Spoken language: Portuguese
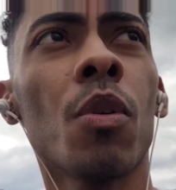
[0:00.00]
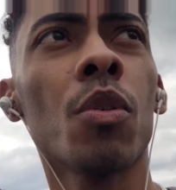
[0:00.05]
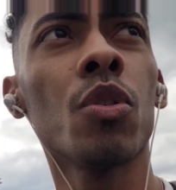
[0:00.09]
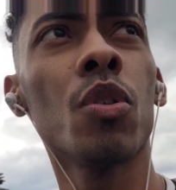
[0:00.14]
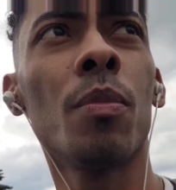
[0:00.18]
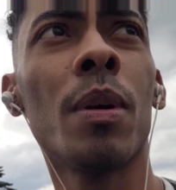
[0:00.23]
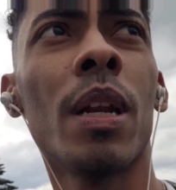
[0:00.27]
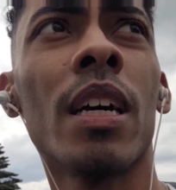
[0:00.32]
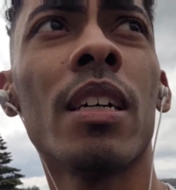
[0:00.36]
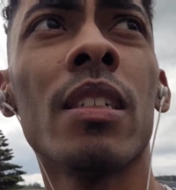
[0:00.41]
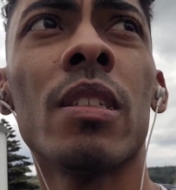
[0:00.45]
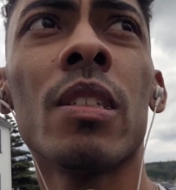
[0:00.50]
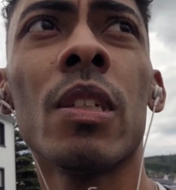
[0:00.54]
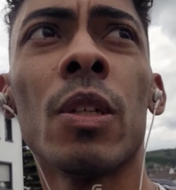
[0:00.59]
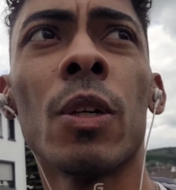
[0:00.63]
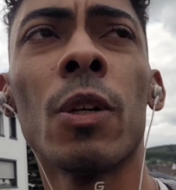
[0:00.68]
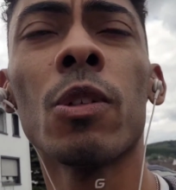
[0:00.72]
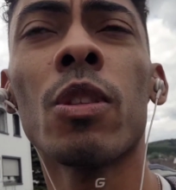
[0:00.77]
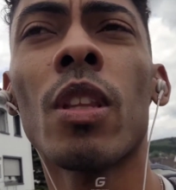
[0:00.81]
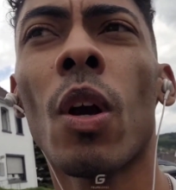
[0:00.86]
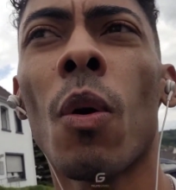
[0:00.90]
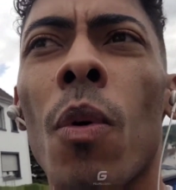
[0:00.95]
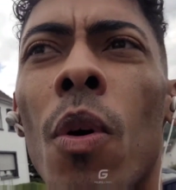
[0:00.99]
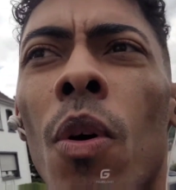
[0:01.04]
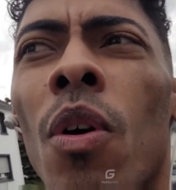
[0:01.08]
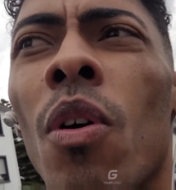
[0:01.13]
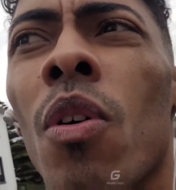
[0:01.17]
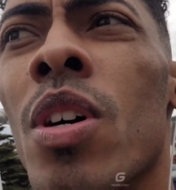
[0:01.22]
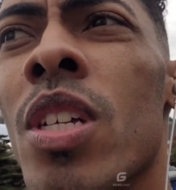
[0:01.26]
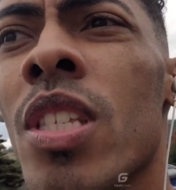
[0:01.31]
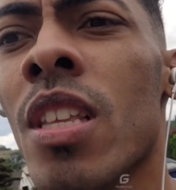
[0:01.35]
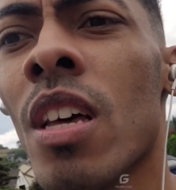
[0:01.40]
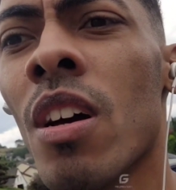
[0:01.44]
com o do Brasil, tem uma
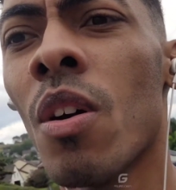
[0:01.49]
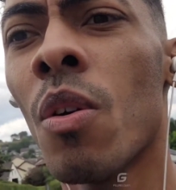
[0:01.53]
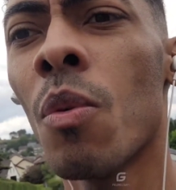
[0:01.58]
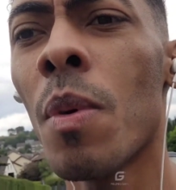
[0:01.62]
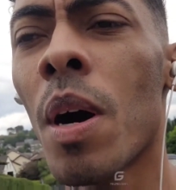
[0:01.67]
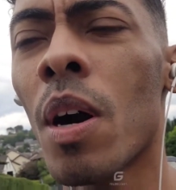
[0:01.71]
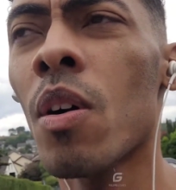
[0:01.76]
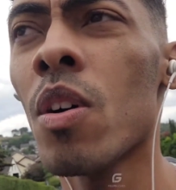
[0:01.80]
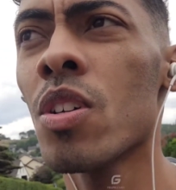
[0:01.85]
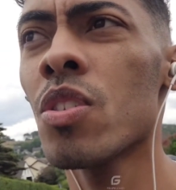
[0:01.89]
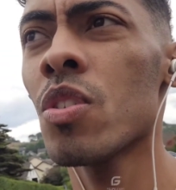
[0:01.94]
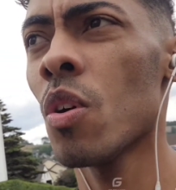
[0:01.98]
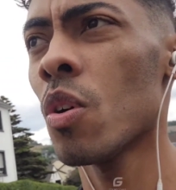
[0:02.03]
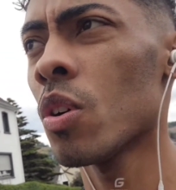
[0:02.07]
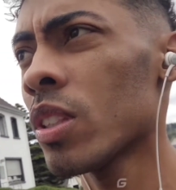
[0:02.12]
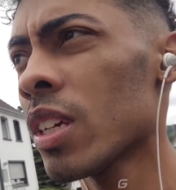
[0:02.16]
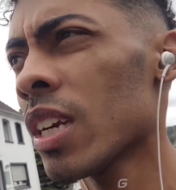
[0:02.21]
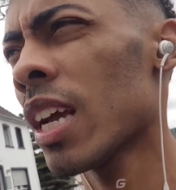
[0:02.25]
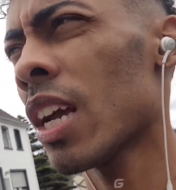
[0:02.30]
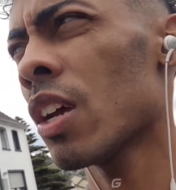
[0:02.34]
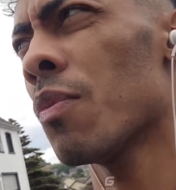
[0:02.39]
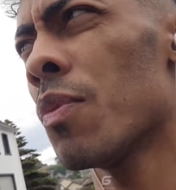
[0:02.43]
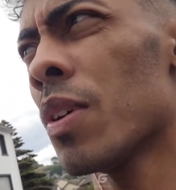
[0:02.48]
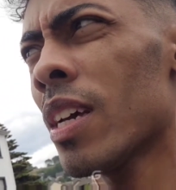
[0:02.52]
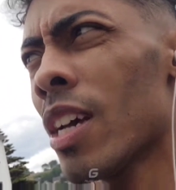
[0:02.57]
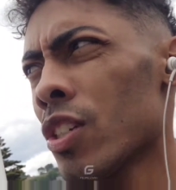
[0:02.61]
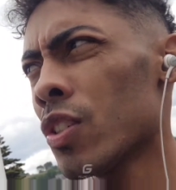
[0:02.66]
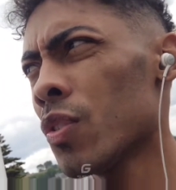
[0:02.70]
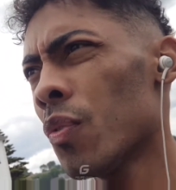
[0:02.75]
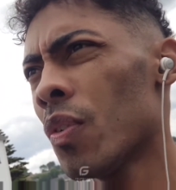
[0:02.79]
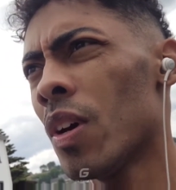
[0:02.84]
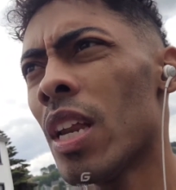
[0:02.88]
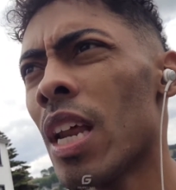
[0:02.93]
coisa, uma coisa ou outra que eu vi que é
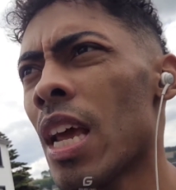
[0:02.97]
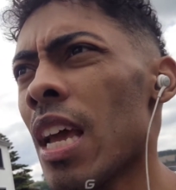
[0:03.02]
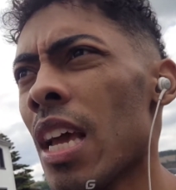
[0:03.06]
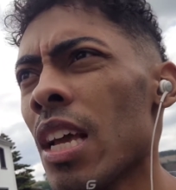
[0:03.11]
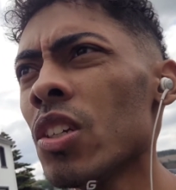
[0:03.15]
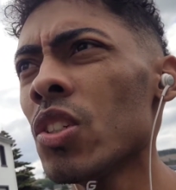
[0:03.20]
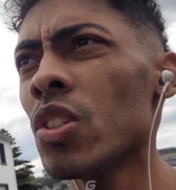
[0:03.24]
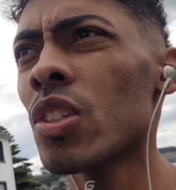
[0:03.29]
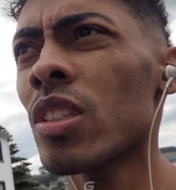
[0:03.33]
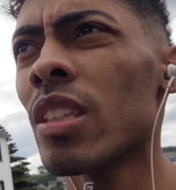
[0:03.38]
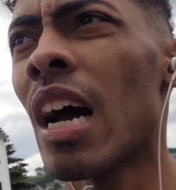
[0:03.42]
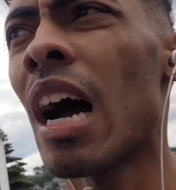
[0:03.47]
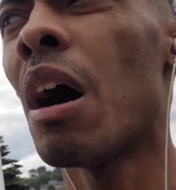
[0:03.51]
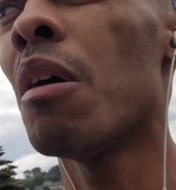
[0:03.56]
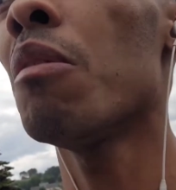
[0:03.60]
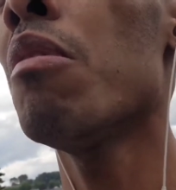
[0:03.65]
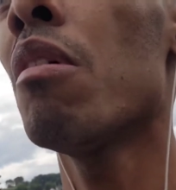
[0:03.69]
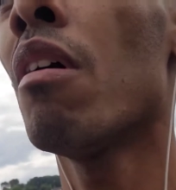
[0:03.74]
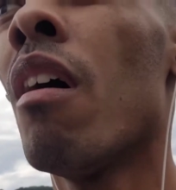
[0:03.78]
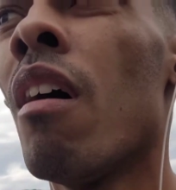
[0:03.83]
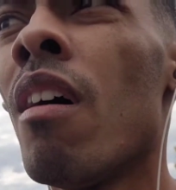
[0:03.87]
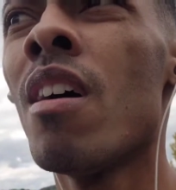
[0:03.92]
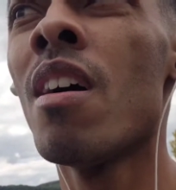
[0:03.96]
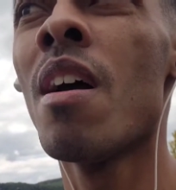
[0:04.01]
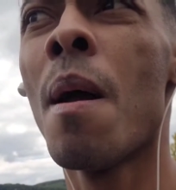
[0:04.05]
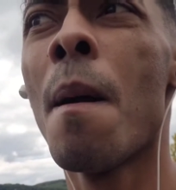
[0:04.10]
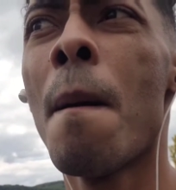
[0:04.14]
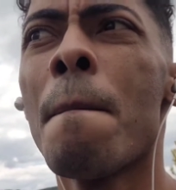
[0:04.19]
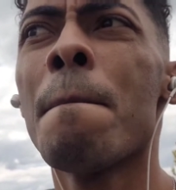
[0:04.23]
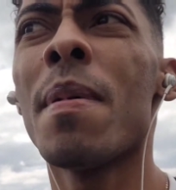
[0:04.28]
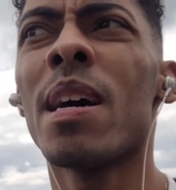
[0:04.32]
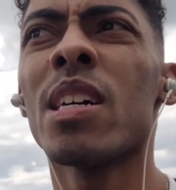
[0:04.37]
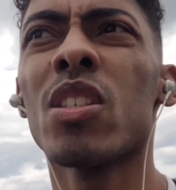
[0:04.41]
diferente e tal,
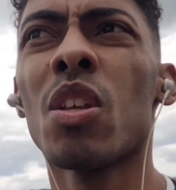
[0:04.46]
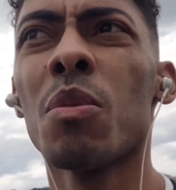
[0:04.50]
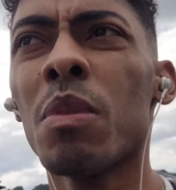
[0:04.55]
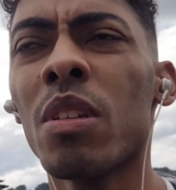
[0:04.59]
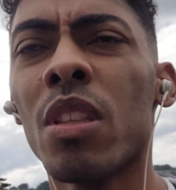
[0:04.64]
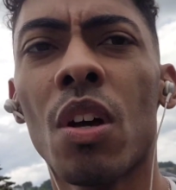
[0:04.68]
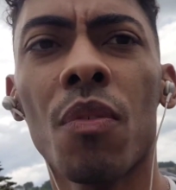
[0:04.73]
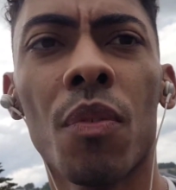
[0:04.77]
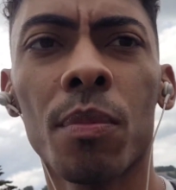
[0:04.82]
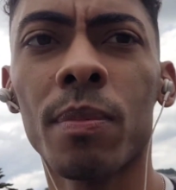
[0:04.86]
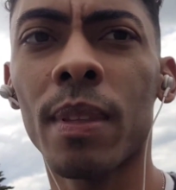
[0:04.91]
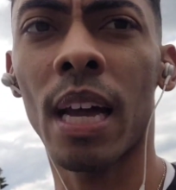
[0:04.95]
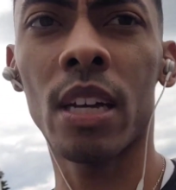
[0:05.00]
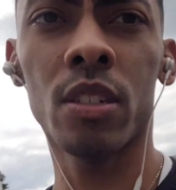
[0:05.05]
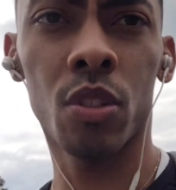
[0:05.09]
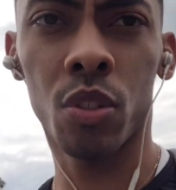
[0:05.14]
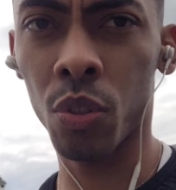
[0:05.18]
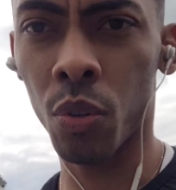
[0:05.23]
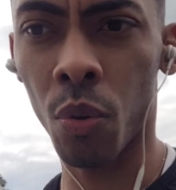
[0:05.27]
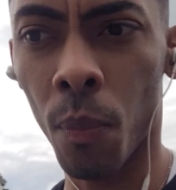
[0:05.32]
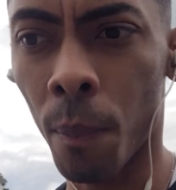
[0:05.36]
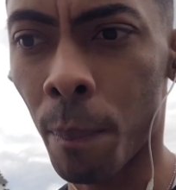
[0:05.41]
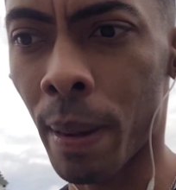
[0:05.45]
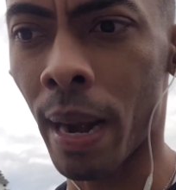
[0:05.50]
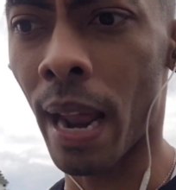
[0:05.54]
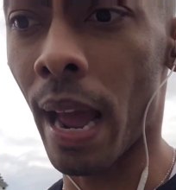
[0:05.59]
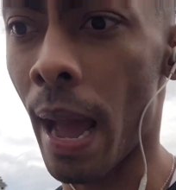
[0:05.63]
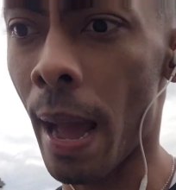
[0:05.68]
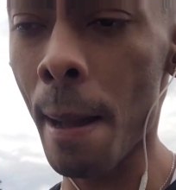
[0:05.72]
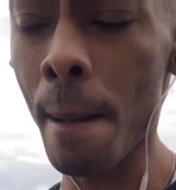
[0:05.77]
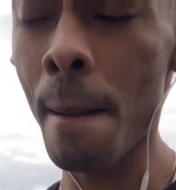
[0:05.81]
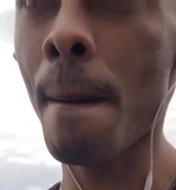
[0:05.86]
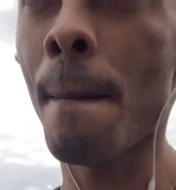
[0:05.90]
mas não me deu vontade de
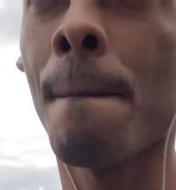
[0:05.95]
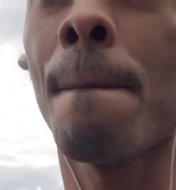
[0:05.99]
comprar.